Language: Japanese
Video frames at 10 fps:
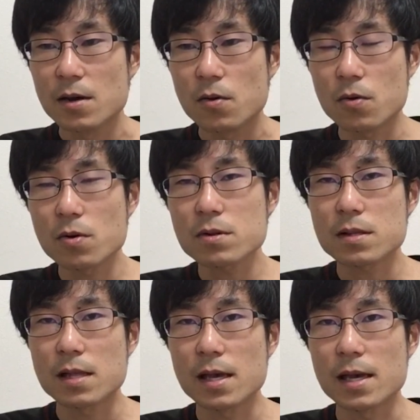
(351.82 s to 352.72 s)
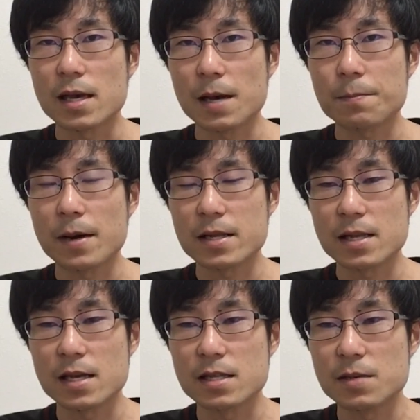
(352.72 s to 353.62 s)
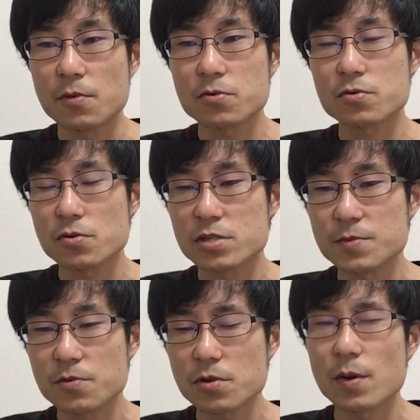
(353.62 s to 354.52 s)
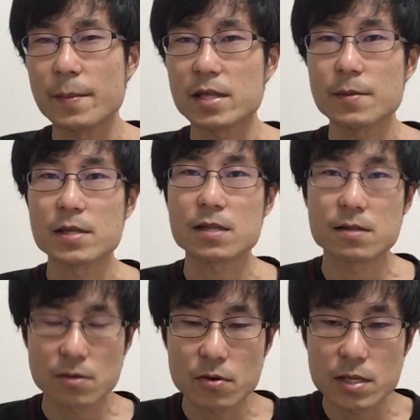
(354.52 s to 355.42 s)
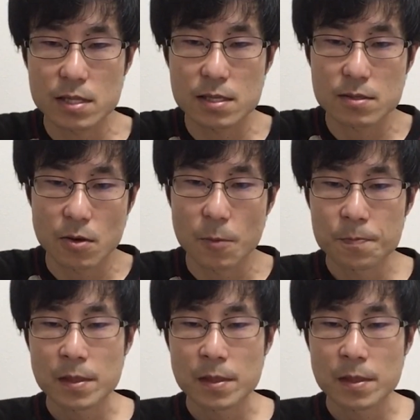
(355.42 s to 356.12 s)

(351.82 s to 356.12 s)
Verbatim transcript: ここってやっぱりね地元その地元ではめちゃめちゃ強いんですよ